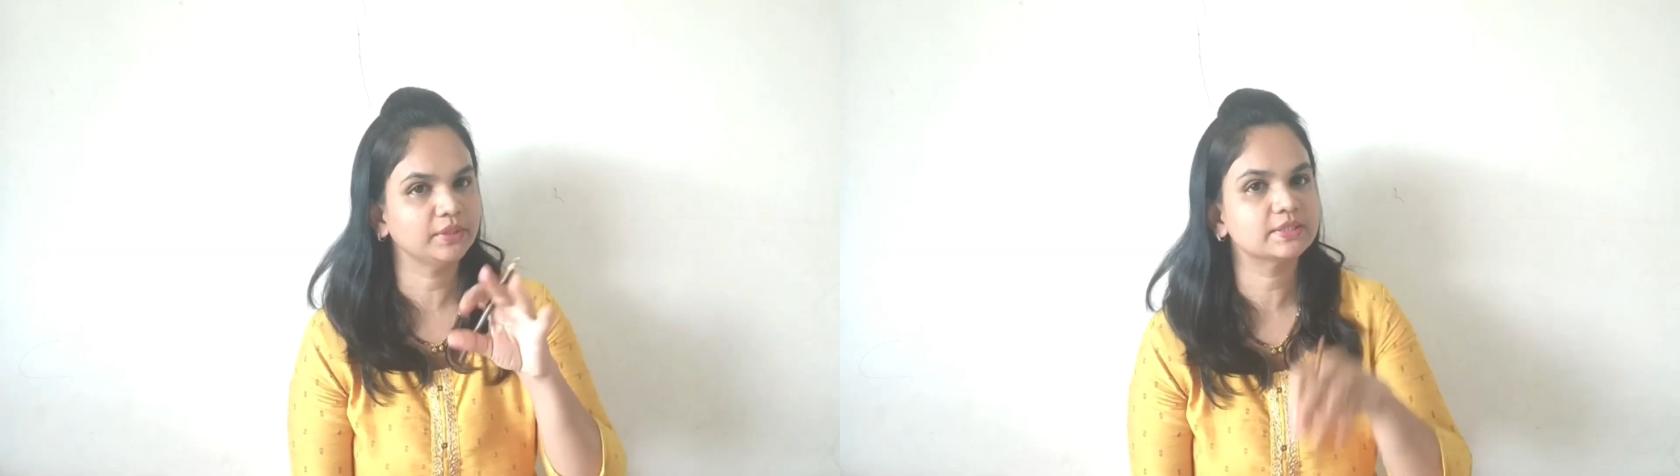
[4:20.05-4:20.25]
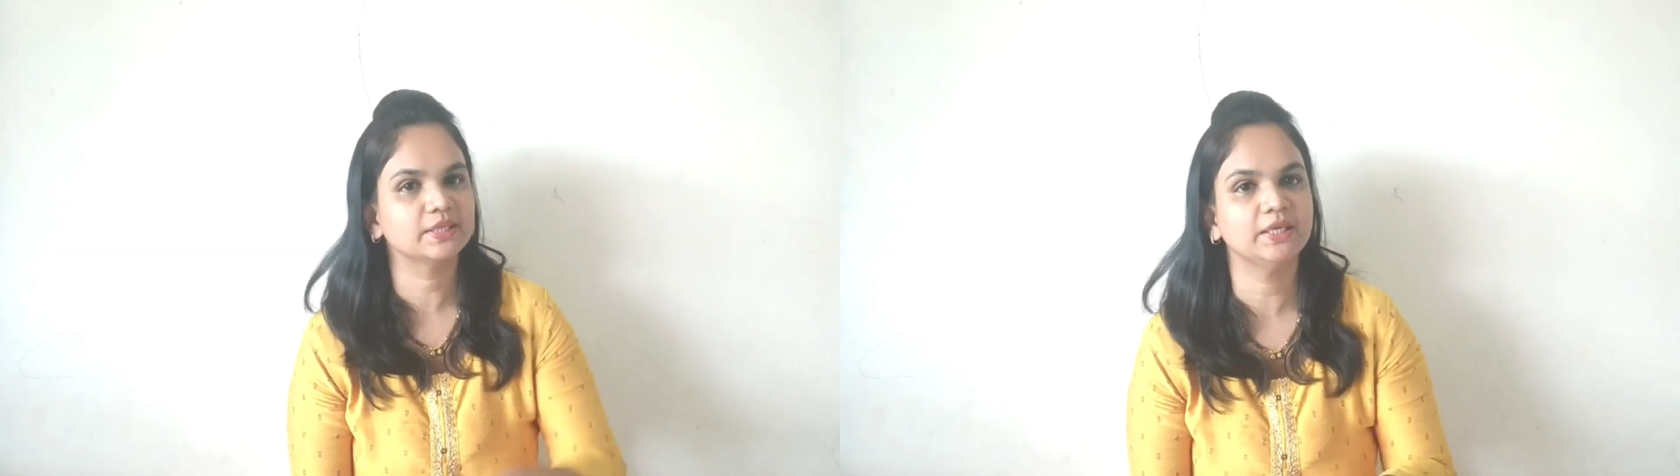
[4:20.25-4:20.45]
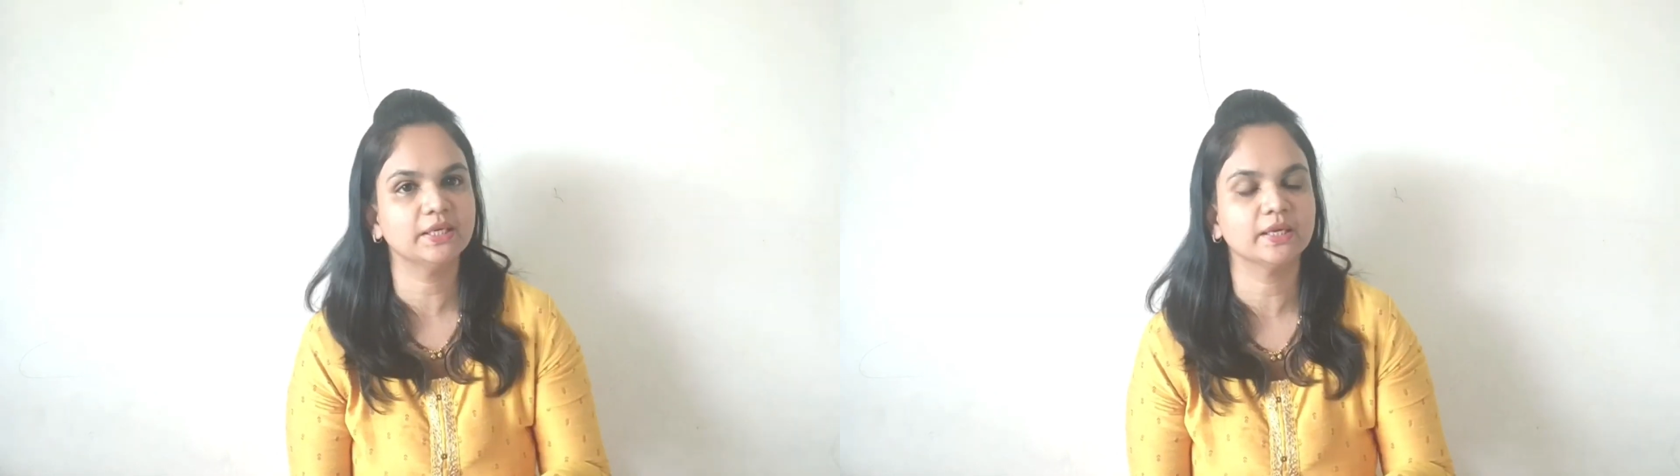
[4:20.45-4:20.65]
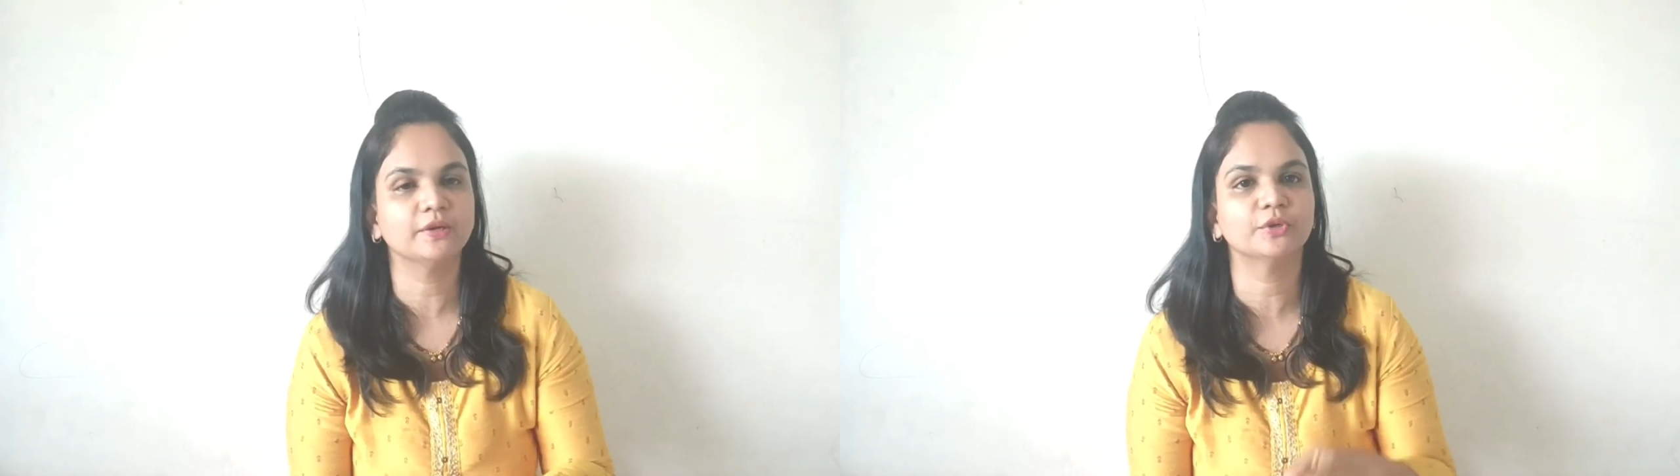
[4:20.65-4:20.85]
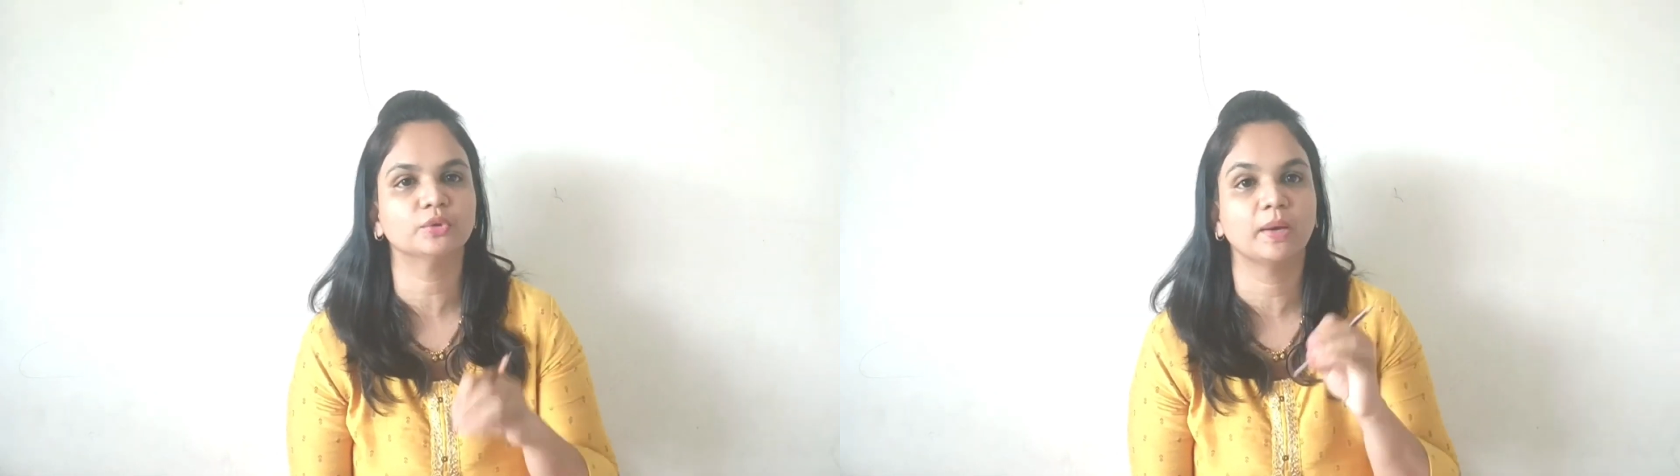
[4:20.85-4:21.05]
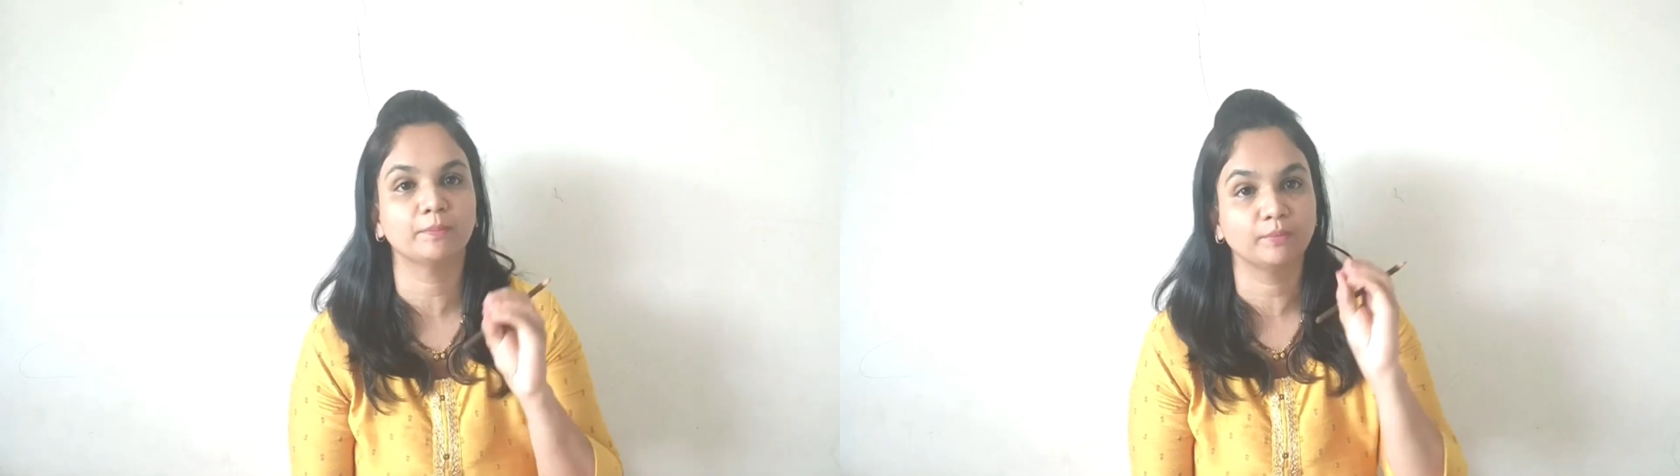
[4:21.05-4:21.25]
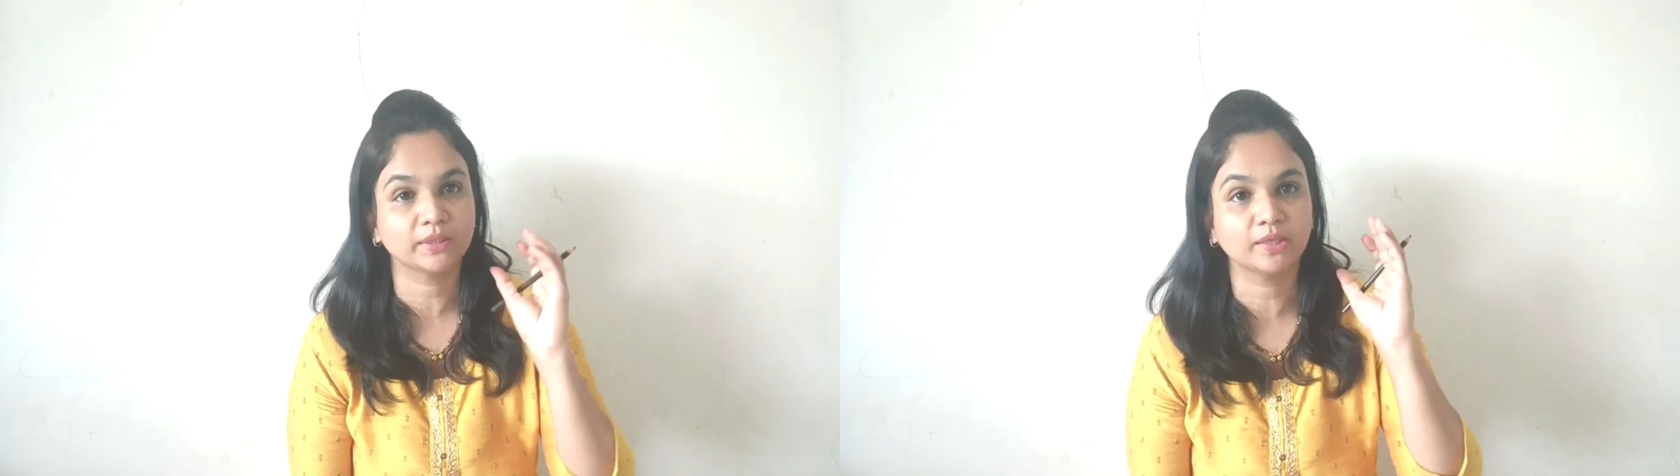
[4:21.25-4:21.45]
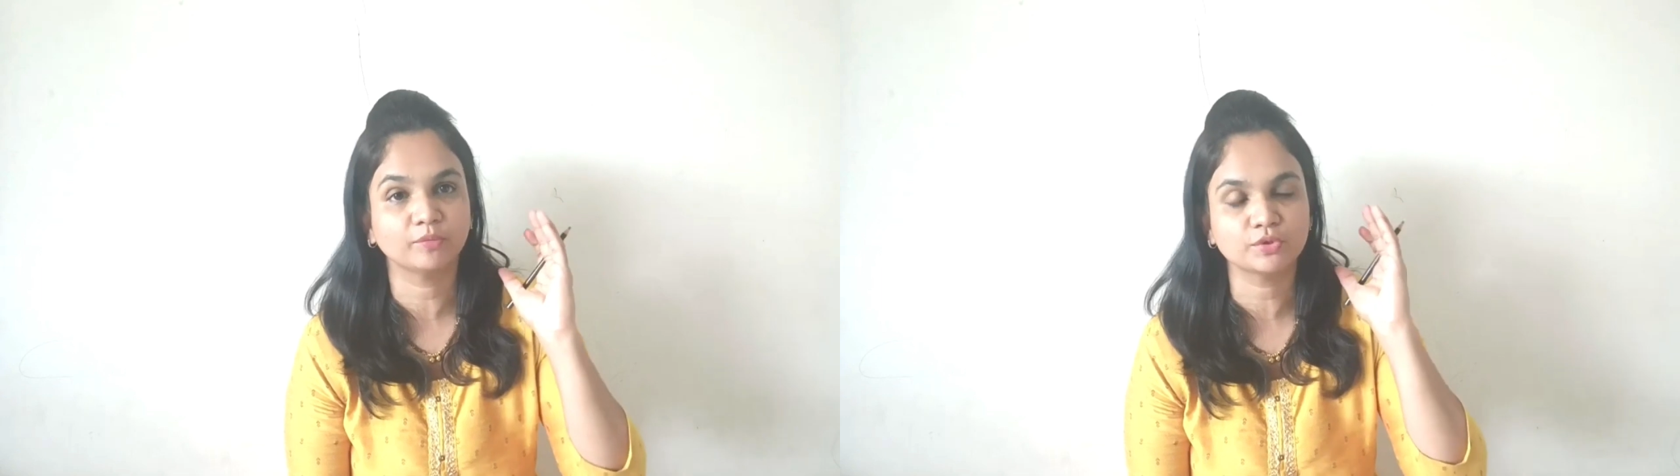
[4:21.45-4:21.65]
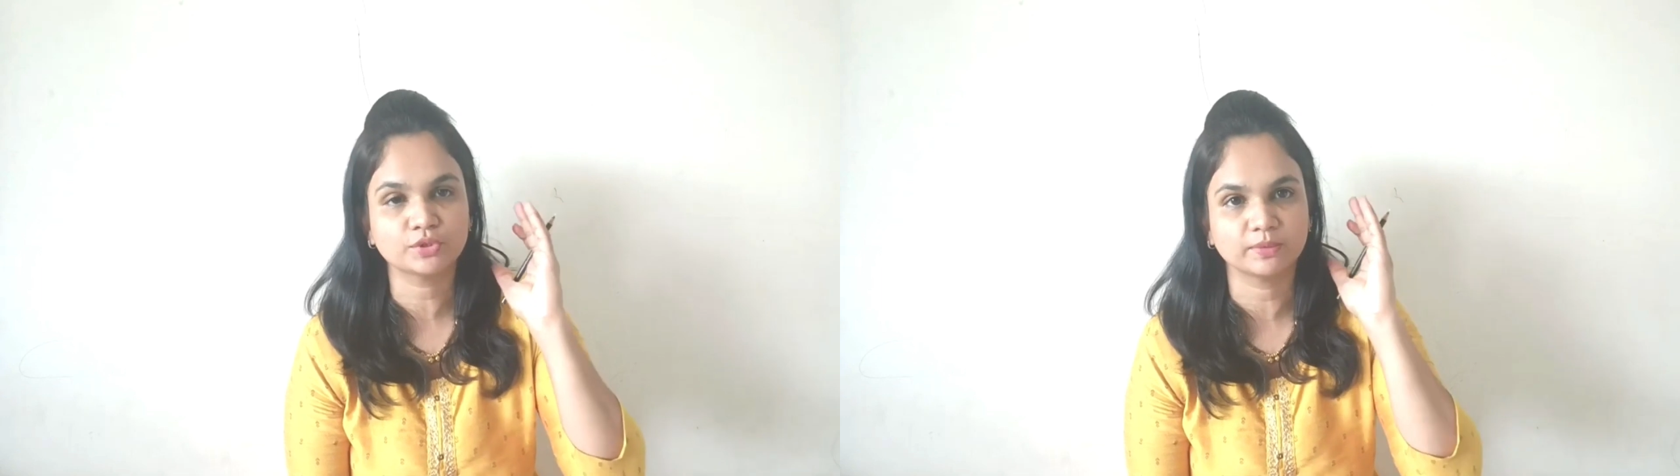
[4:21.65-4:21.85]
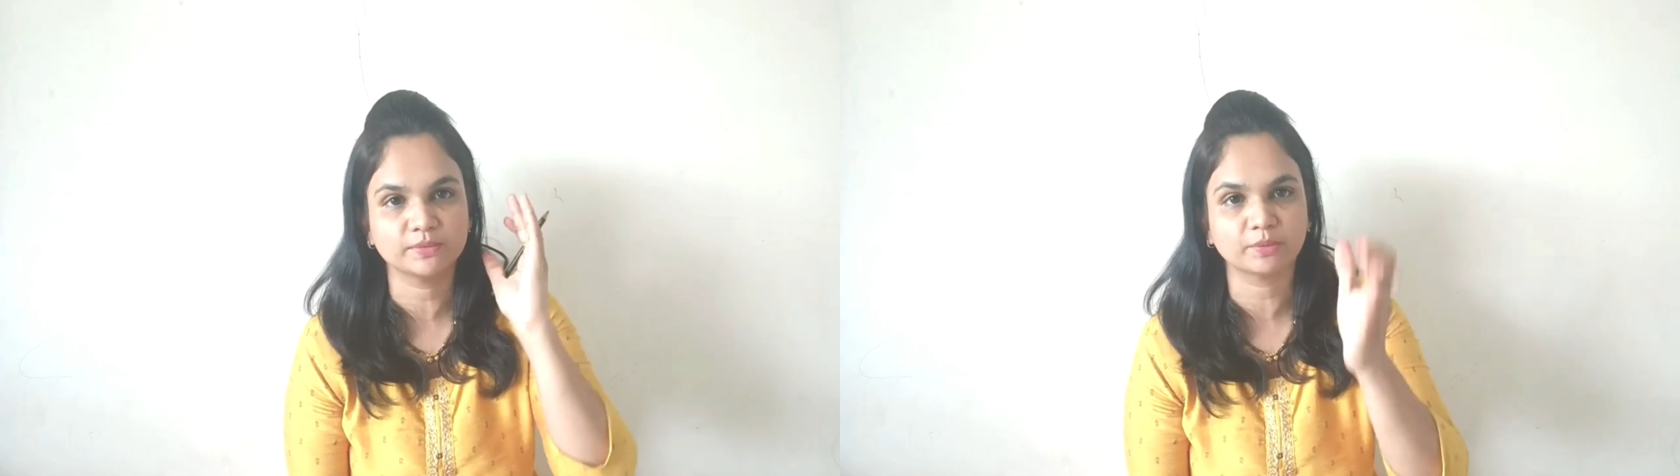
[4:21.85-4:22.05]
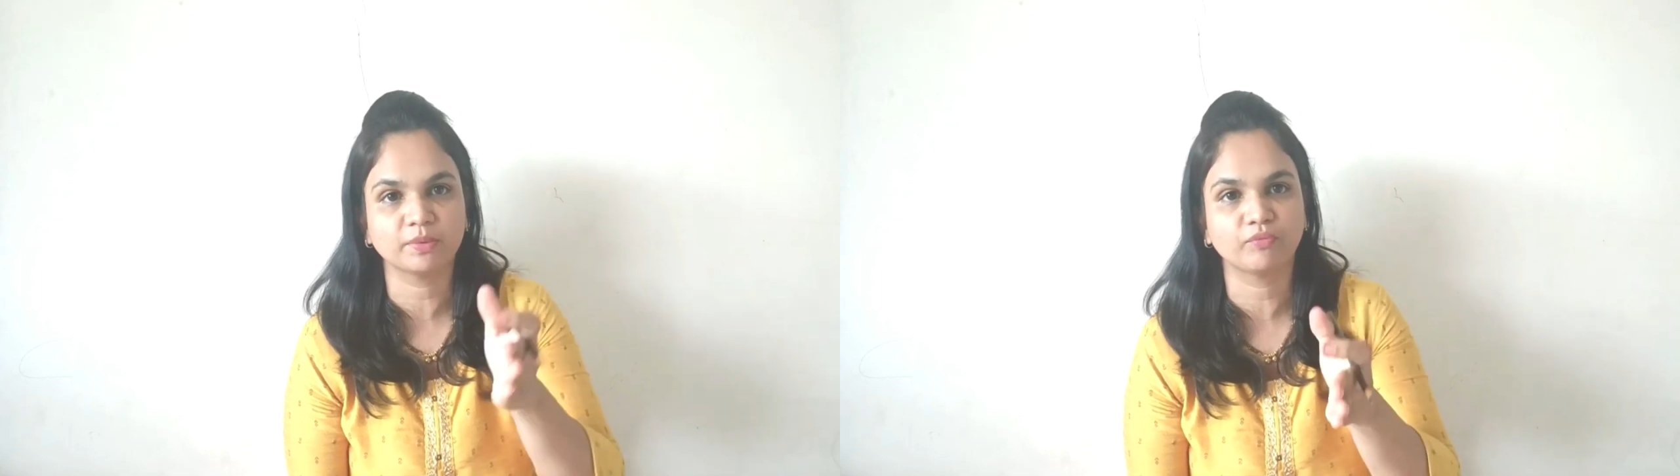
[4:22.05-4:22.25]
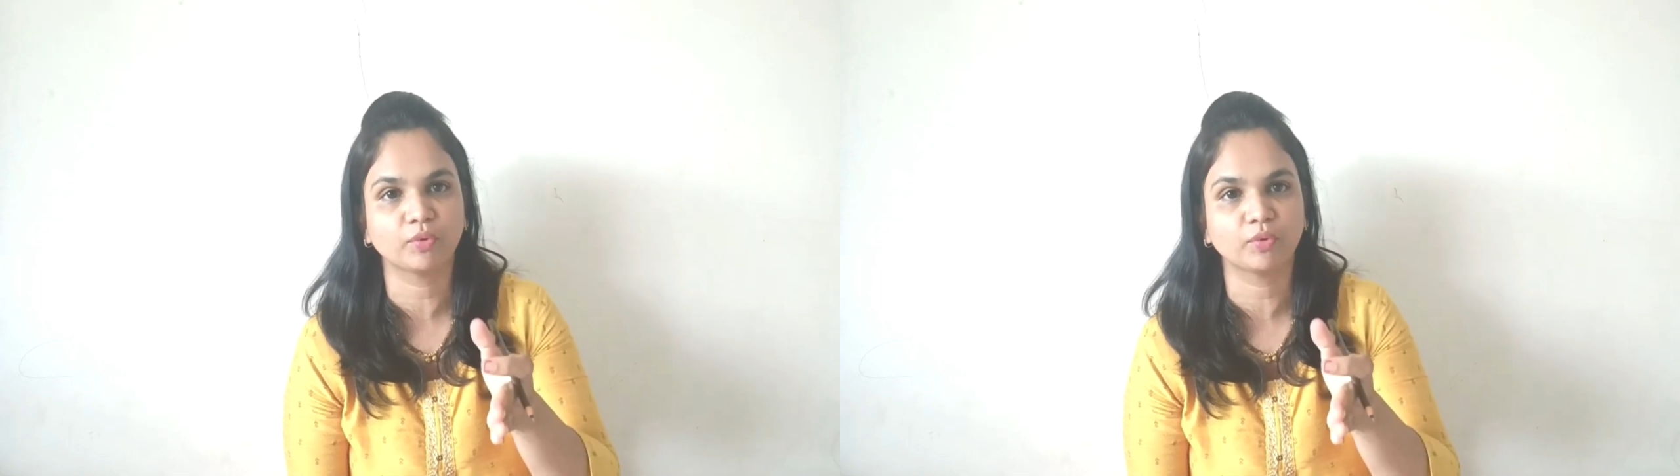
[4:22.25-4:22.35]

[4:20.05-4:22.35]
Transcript: इसके लिए डाल रहे हो तो आप मतलब उस सब्जेक्ट पर